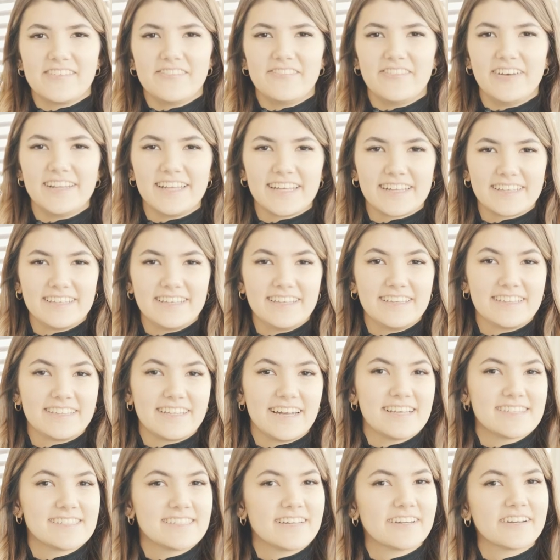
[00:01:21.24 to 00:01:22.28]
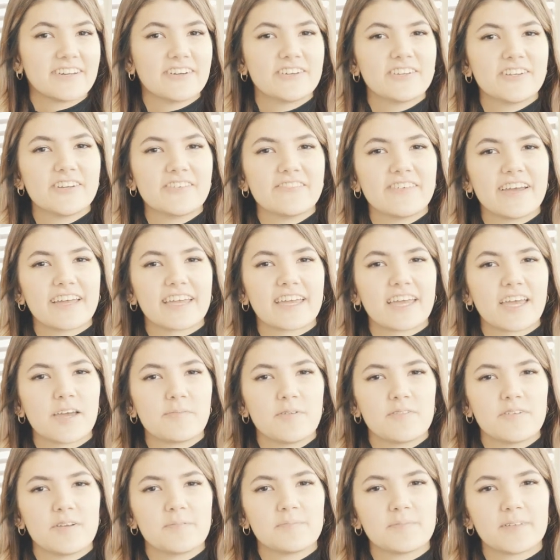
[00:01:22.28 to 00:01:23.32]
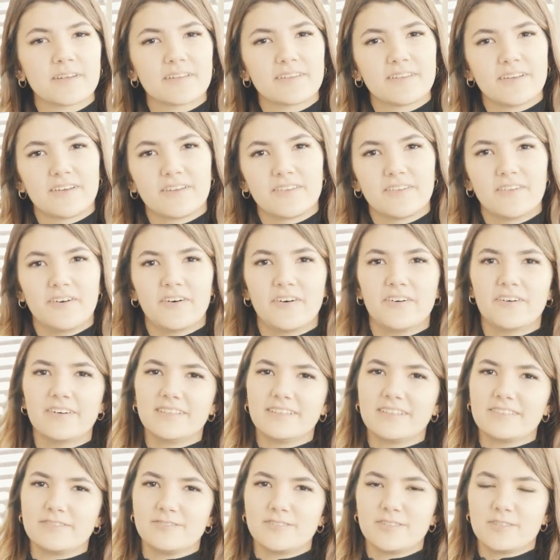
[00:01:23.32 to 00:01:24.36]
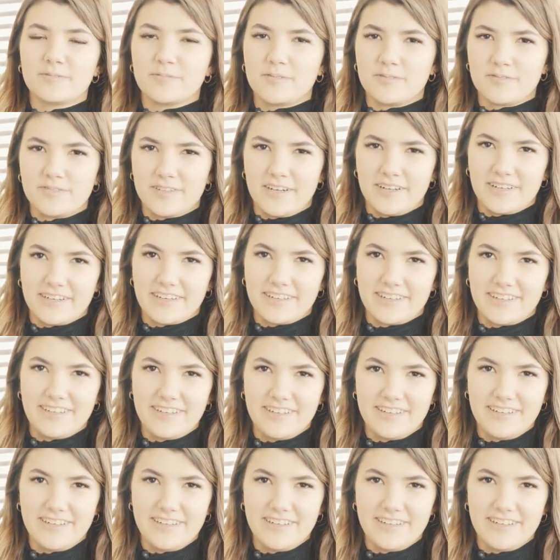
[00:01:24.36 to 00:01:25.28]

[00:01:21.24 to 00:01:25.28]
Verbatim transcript: Wenn ich dein Interesse wecken konnte, bewirb dich doch hier in der Firma Franke.